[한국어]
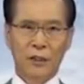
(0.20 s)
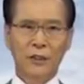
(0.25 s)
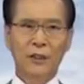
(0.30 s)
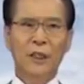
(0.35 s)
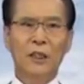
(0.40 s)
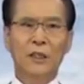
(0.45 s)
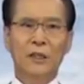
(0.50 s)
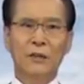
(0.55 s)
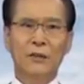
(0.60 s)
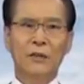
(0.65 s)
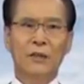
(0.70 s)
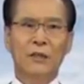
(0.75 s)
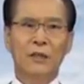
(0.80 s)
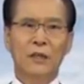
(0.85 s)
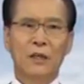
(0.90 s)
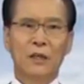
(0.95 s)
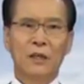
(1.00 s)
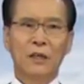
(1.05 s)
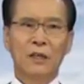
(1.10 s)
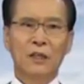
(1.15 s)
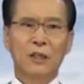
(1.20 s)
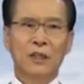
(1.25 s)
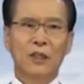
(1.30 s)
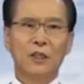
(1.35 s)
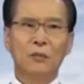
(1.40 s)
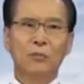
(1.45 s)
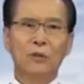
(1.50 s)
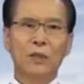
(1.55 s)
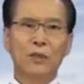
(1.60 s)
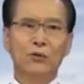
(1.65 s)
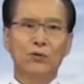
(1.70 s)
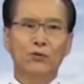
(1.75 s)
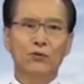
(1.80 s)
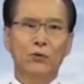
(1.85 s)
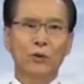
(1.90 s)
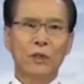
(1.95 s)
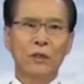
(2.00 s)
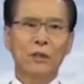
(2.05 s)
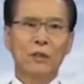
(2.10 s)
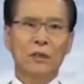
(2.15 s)
첫째는
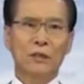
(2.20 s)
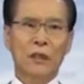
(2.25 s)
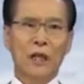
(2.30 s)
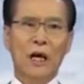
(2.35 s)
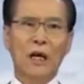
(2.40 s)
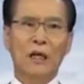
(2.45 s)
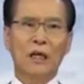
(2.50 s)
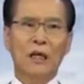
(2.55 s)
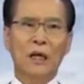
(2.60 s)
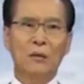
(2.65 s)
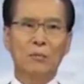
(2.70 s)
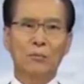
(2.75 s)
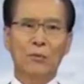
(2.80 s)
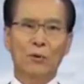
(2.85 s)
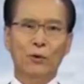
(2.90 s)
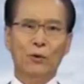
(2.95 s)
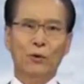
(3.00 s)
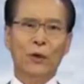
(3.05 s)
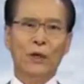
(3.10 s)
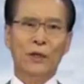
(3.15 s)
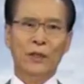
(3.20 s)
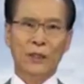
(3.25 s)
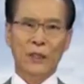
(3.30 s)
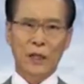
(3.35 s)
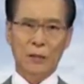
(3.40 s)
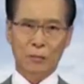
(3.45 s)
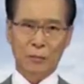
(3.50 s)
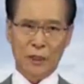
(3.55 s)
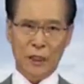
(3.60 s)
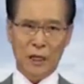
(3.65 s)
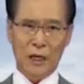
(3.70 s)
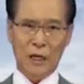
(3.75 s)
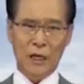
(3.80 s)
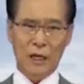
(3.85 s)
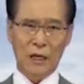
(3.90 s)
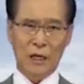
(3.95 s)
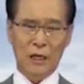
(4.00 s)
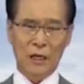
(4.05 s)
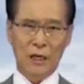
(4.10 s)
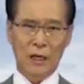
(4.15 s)
12수를 당감 복귀하여야 합니다.
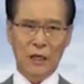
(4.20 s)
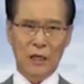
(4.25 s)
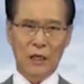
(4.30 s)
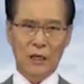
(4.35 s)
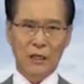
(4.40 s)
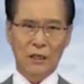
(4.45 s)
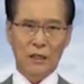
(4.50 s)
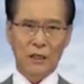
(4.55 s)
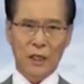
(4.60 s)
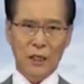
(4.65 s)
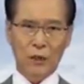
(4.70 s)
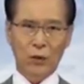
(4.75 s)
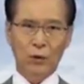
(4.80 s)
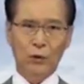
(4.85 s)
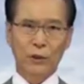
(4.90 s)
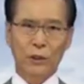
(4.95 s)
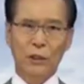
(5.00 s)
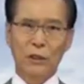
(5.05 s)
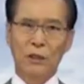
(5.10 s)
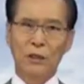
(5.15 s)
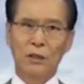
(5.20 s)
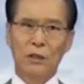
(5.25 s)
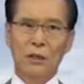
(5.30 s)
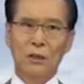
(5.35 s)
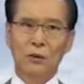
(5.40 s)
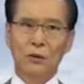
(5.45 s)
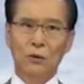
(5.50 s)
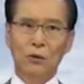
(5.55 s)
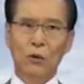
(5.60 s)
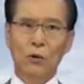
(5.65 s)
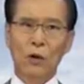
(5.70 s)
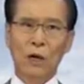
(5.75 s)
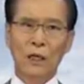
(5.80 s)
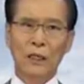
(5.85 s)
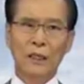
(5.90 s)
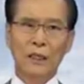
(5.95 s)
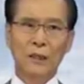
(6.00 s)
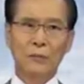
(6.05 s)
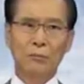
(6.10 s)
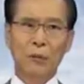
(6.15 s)
예로서
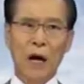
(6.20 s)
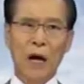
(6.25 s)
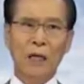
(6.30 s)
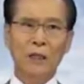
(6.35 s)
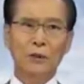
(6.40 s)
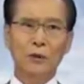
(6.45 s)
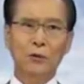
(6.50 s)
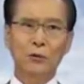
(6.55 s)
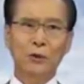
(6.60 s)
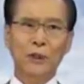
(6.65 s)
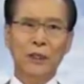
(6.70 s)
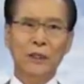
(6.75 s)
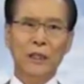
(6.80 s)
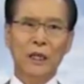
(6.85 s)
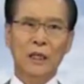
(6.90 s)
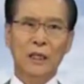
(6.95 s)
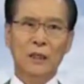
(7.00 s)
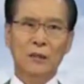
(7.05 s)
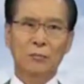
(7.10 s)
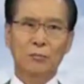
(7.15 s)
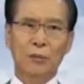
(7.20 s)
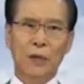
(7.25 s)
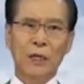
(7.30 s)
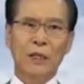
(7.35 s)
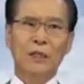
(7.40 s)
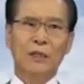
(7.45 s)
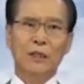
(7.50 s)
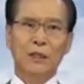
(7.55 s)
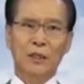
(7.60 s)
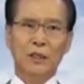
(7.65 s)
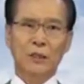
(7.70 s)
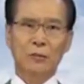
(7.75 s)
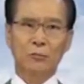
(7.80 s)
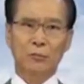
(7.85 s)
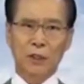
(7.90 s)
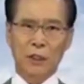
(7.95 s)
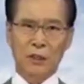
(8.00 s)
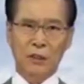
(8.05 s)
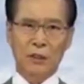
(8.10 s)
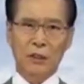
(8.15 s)
노아의 방주 제작
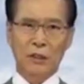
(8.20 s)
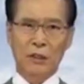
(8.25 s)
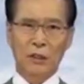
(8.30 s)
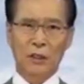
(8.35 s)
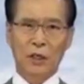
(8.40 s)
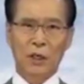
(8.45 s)
120년,